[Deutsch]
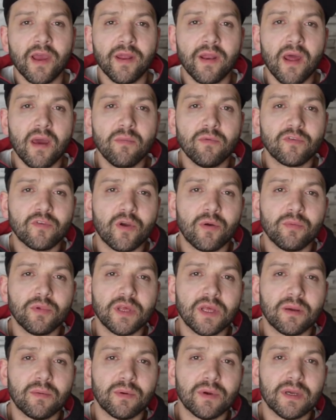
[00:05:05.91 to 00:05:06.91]
Cannabis komme
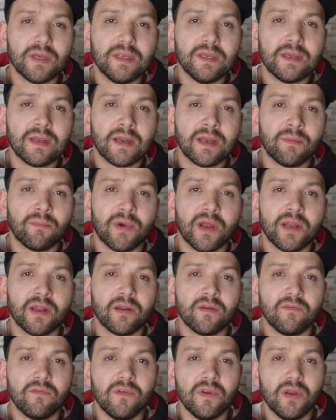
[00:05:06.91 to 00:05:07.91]
ich aber in einem
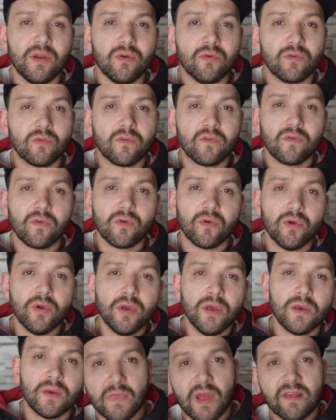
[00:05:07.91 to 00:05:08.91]
anderen Video
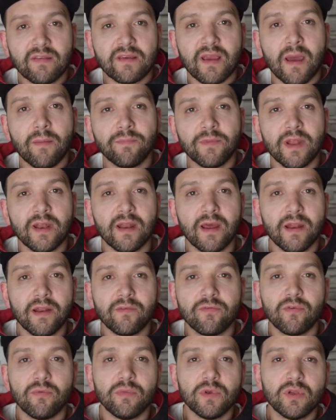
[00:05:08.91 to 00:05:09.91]
zurück. Es gab dann
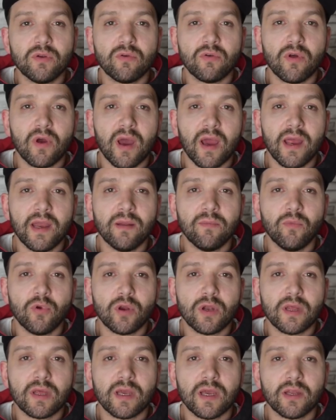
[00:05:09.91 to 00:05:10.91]
leider für mich nur noch eine
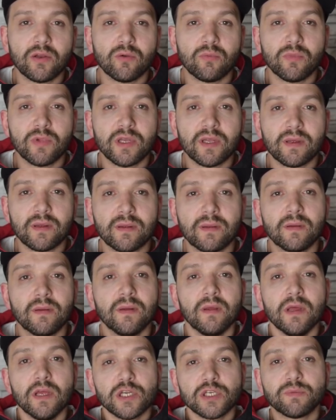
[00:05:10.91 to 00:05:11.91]
Möglichkeit, um mit der
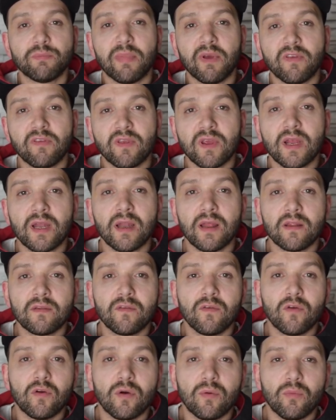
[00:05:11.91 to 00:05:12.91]
Spastik
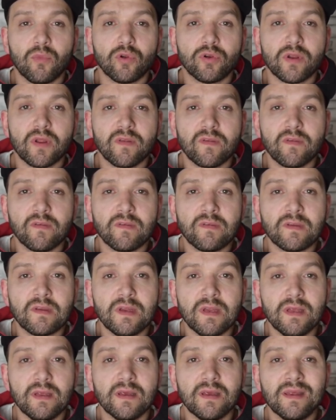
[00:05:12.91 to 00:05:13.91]
klarzukommen und das ist
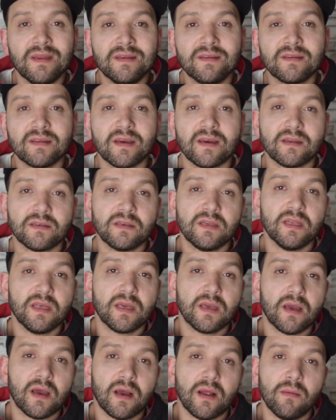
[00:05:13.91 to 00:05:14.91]
die
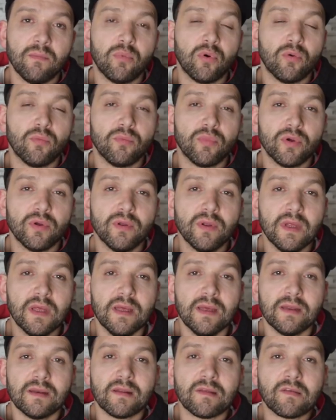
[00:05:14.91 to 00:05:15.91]
Intrathekalpumpe.
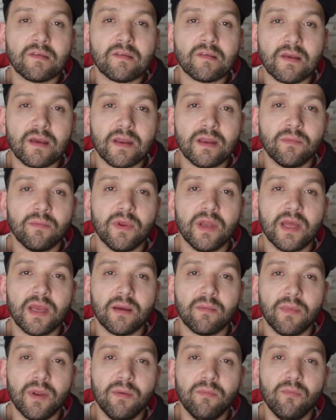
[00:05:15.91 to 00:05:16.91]
Das ist eine
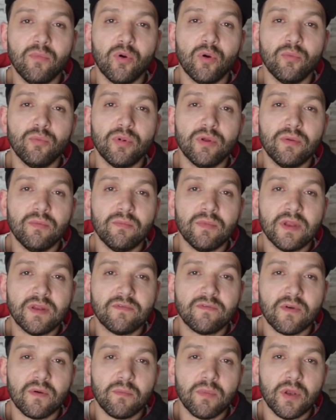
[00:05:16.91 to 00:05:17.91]
Medikamentenpumpe mit
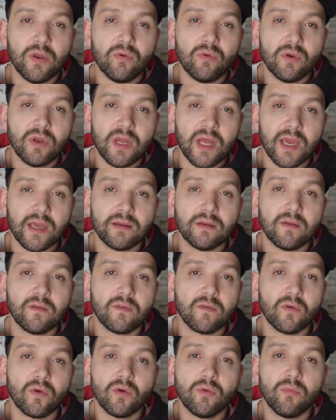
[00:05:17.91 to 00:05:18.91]
Verbindung direkt
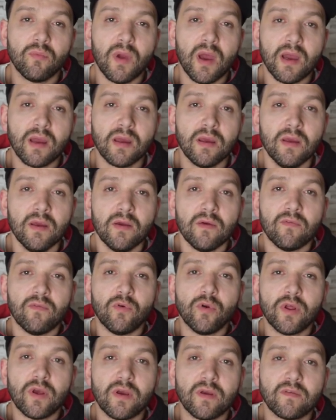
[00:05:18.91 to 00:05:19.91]
ins Rückenmark,
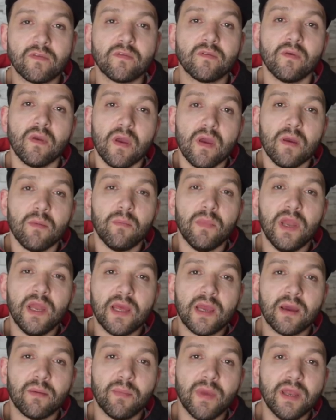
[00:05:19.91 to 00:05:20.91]
wo das
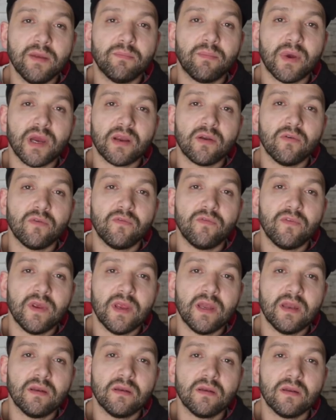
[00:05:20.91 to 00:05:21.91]
Medikament
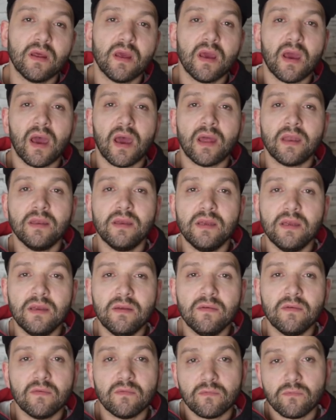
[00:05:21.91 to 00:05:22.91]
Baclofen an
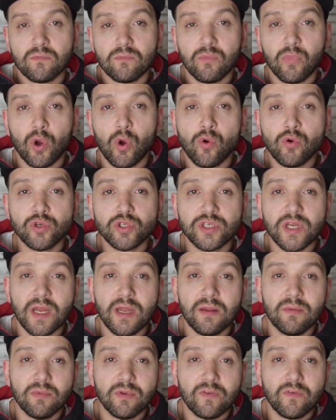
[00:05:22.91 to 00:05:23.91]
die
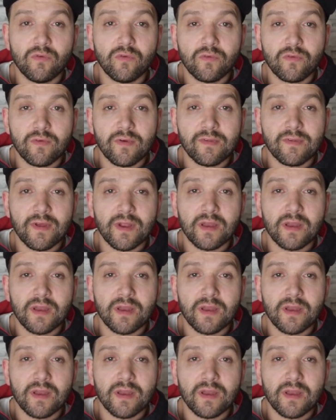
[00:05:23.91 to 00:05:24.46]
Bruchstelle bzw.